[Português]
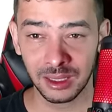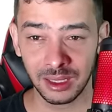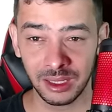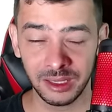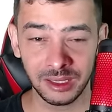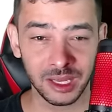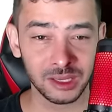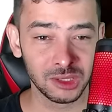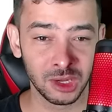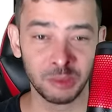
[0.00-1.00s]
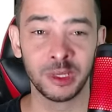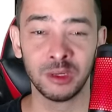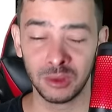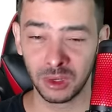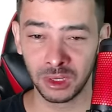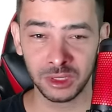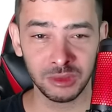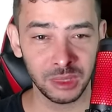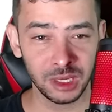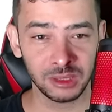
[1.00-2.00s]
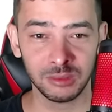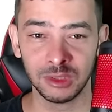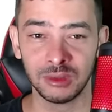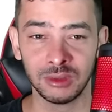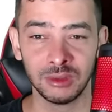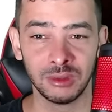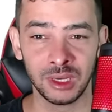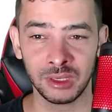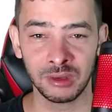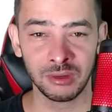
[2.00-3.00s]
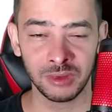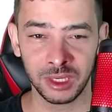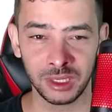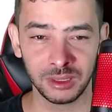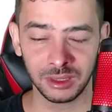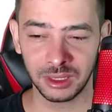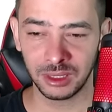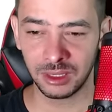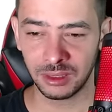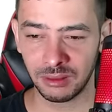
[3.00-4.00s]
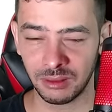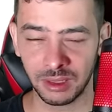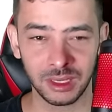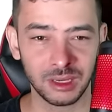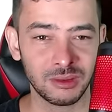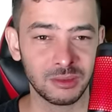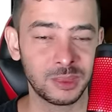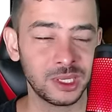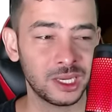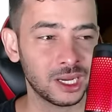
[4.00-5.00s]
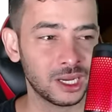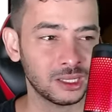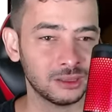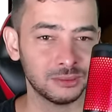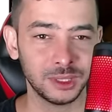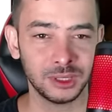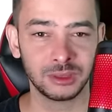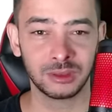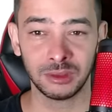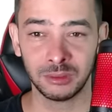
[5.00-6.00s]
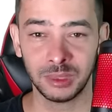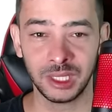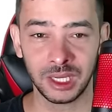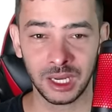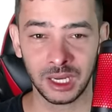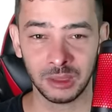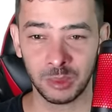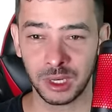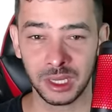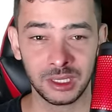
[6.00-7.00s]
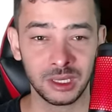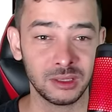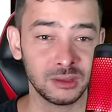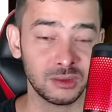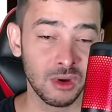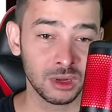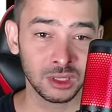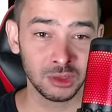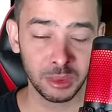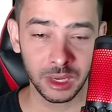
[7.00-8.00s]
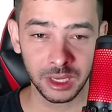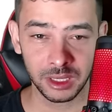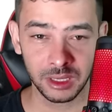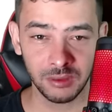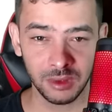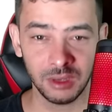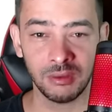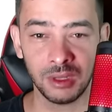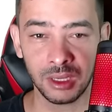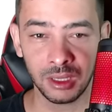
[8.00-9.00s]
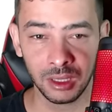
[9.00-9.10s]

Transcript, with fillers: Ele é só pelo ódio mesmo do, do ex-governo, entendeu? É complicado, bicho. Complicado. Parece que eles não gostam do país que vive, né?